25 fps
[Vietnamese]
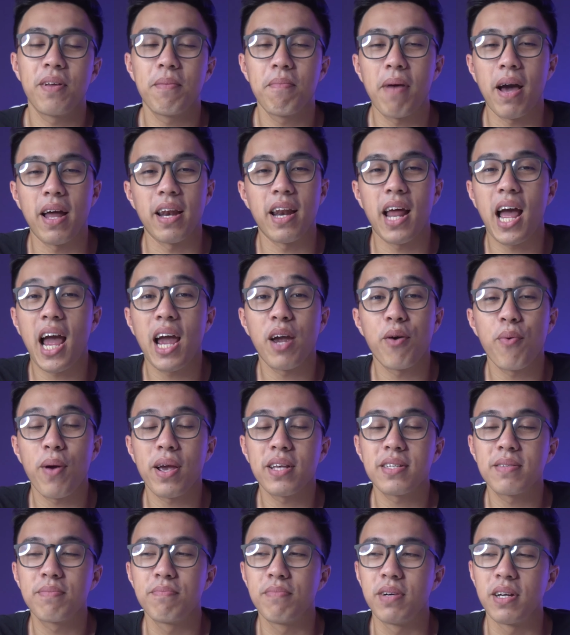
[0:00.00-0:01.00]
phiên bản
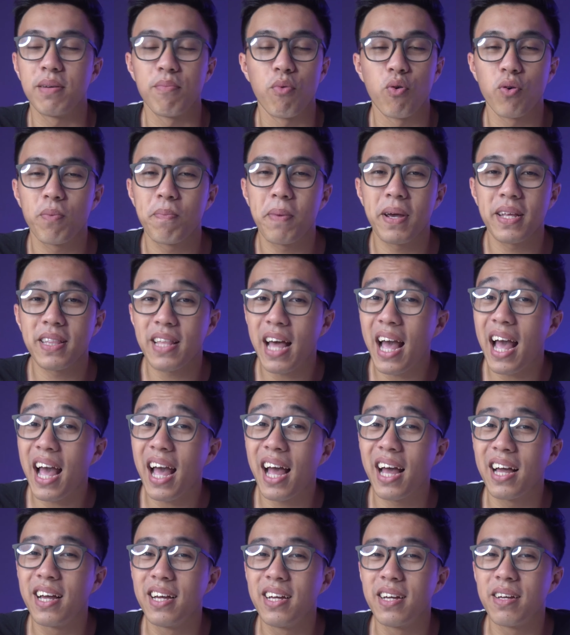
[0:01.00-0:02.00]
iOS 14
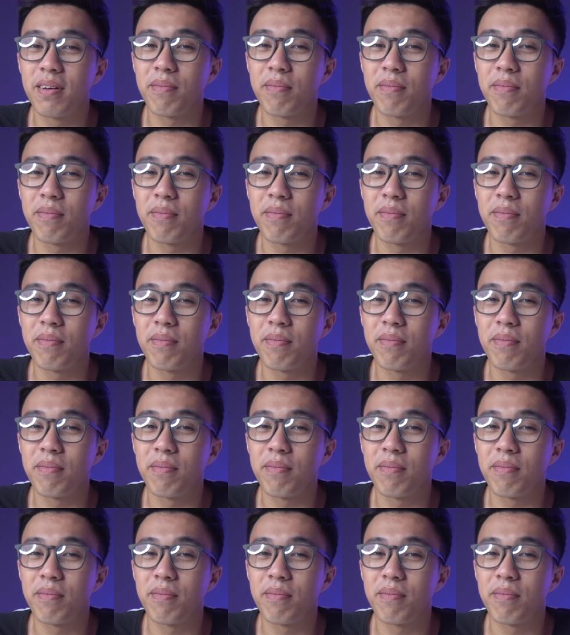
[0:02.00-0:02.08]
beta